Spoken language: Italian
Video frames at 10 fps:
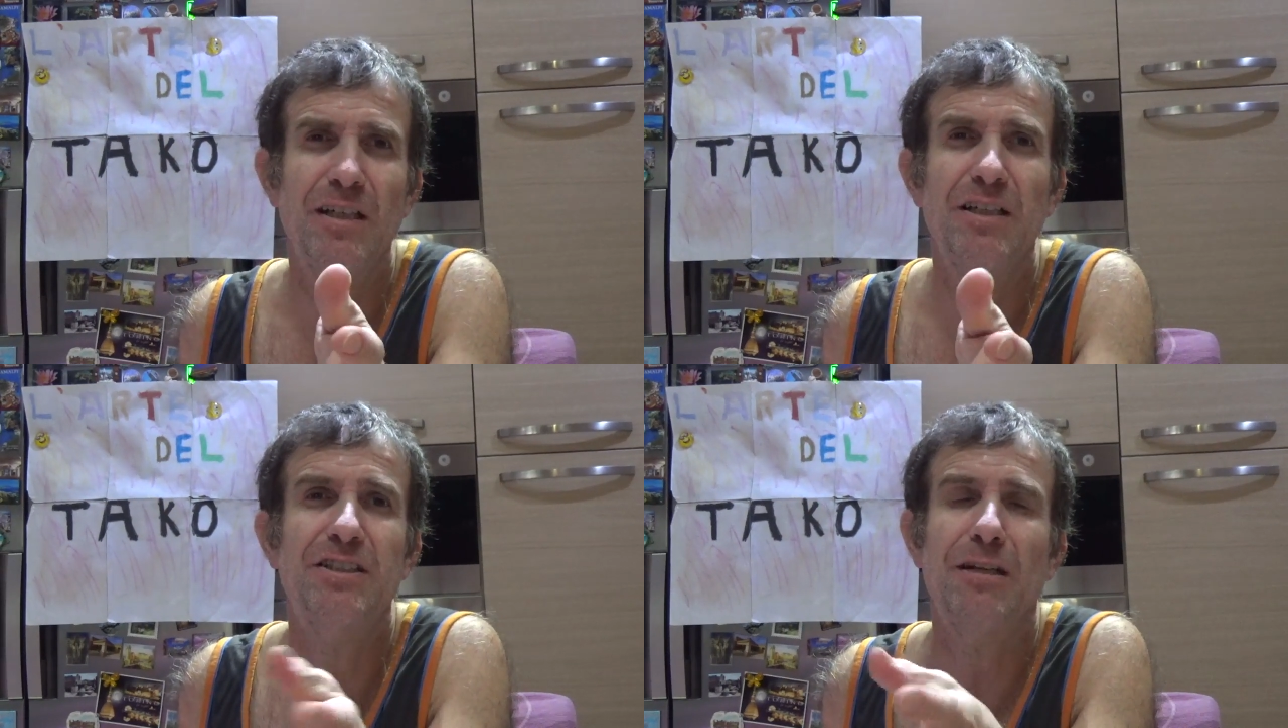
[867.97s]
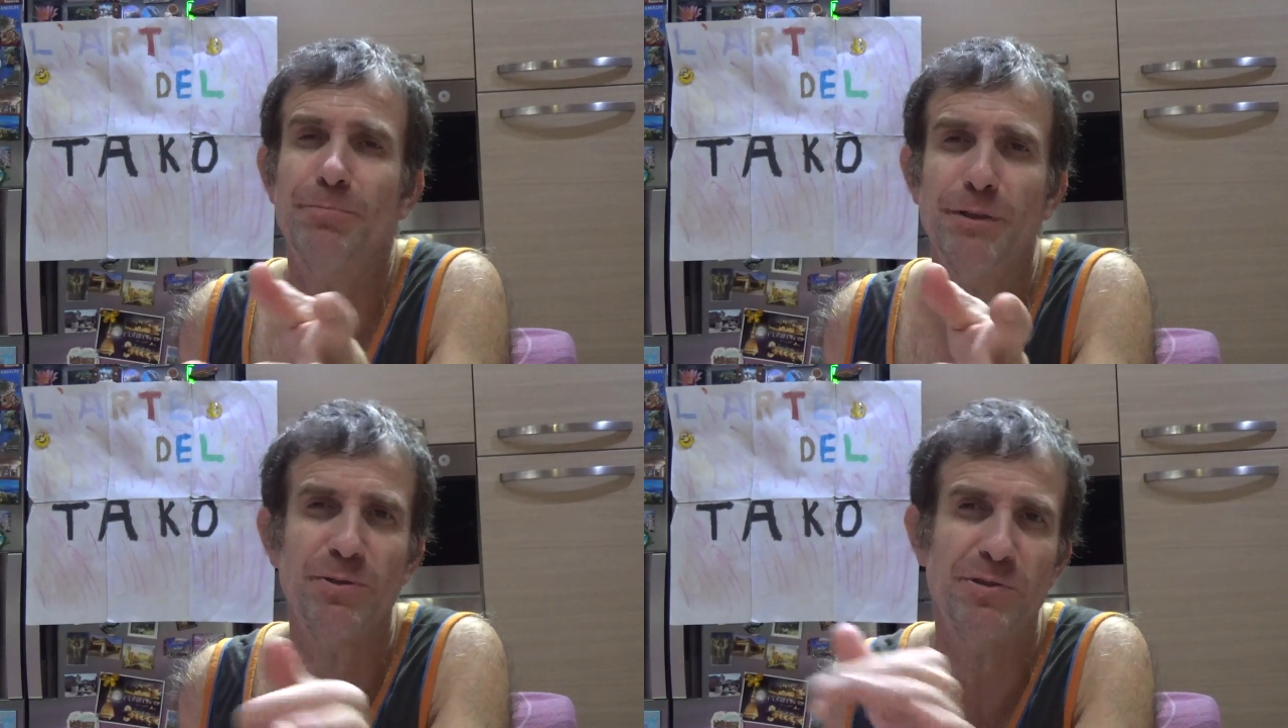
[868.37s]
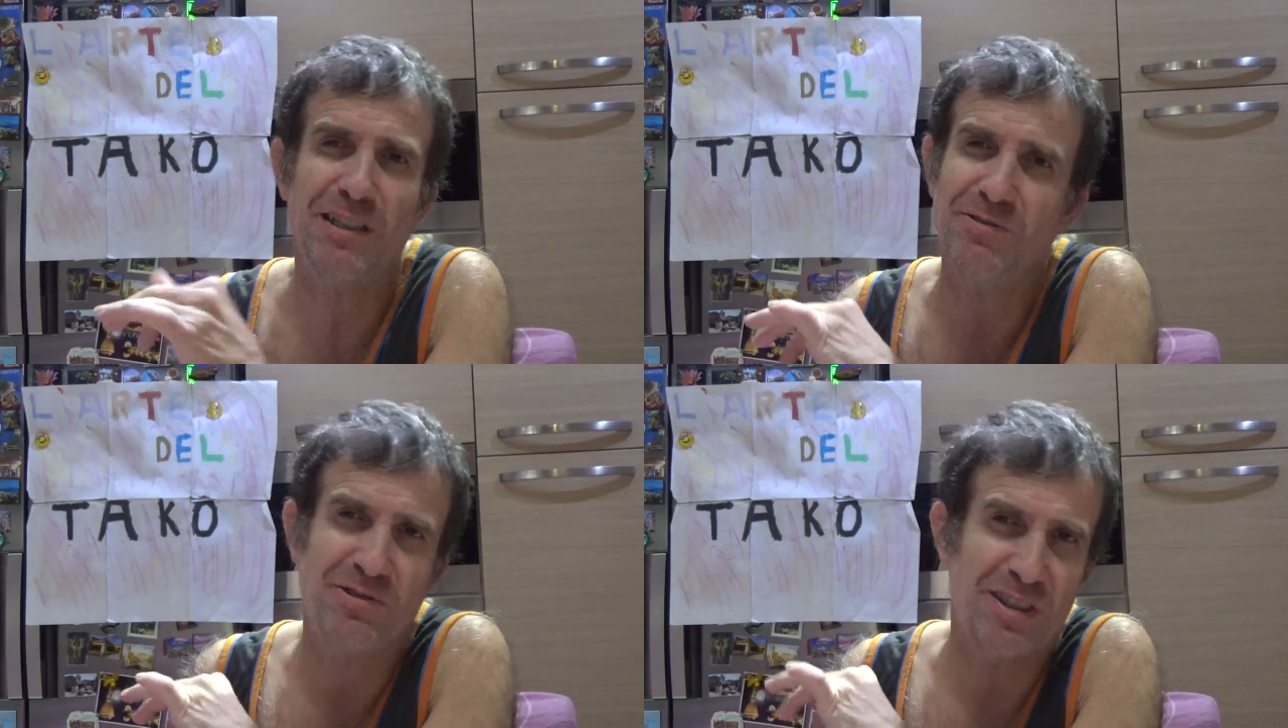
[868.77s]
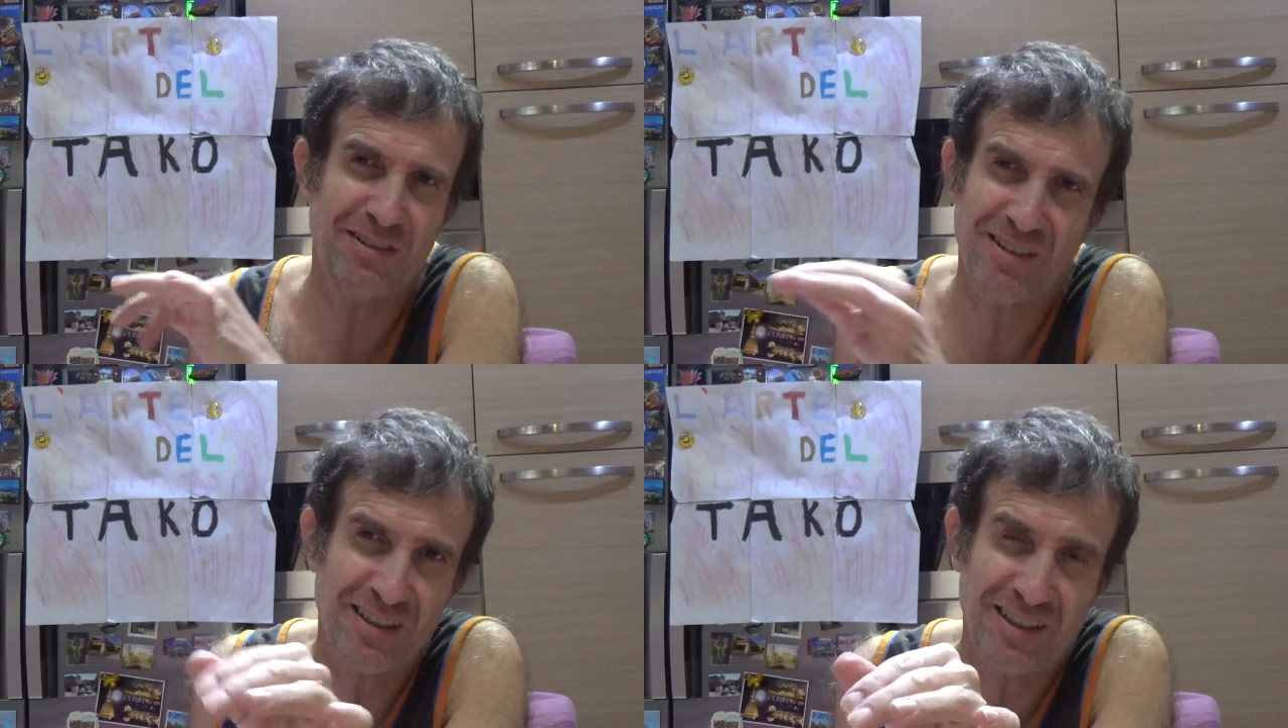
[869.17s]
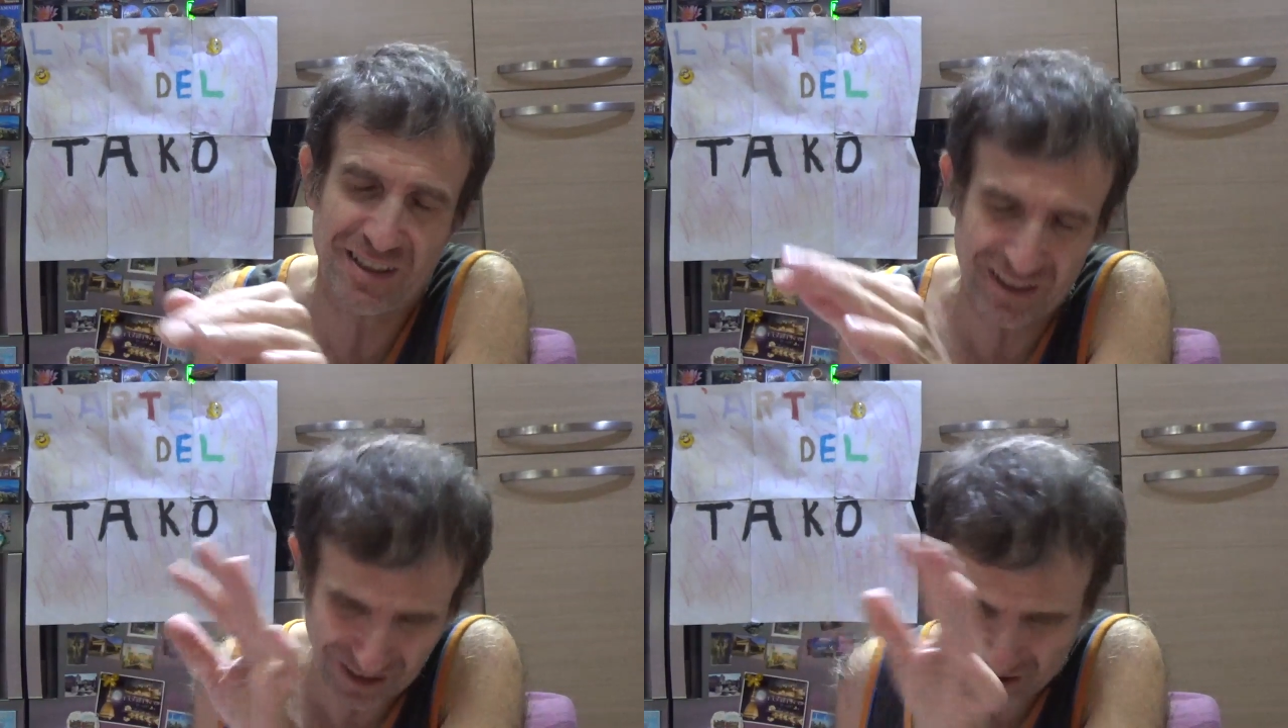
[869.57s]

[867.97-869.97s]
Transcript: i champignon che non sanno da niente